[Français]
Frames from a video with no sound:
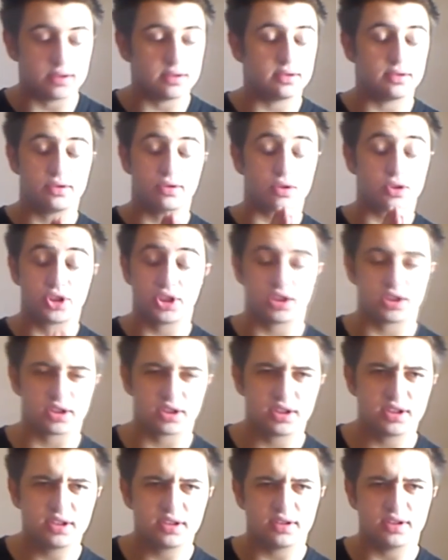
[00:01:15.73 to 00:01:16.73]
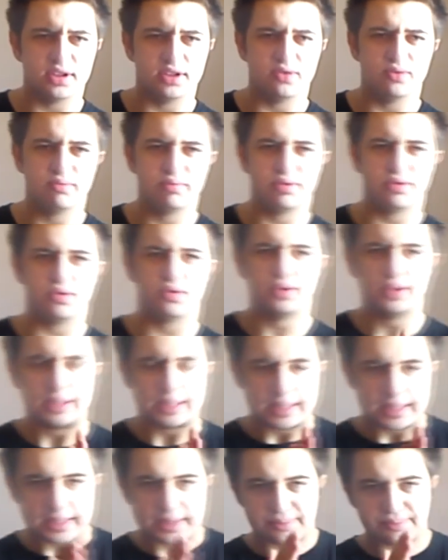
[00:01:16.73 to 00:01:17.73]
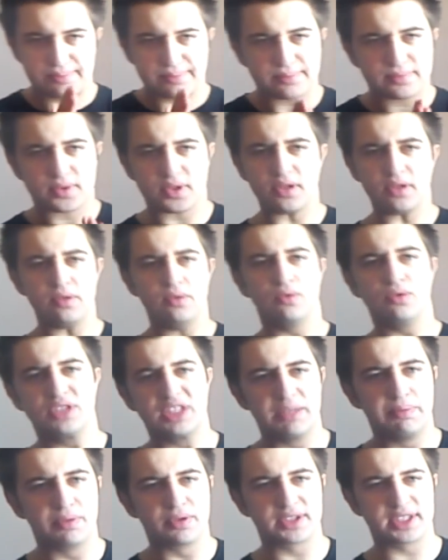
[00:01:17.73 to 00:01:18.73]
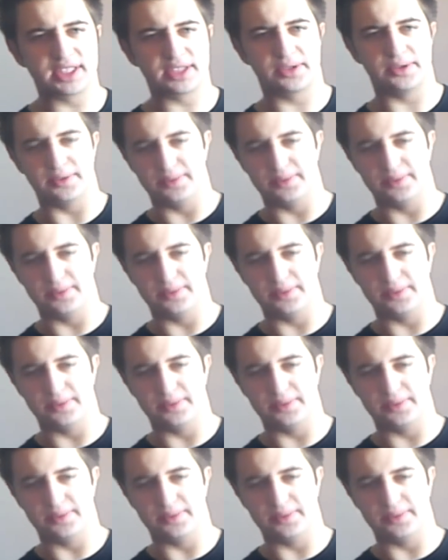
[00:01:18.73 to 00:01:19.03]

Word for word: surchargé disons plutôt donc c'est pour ça que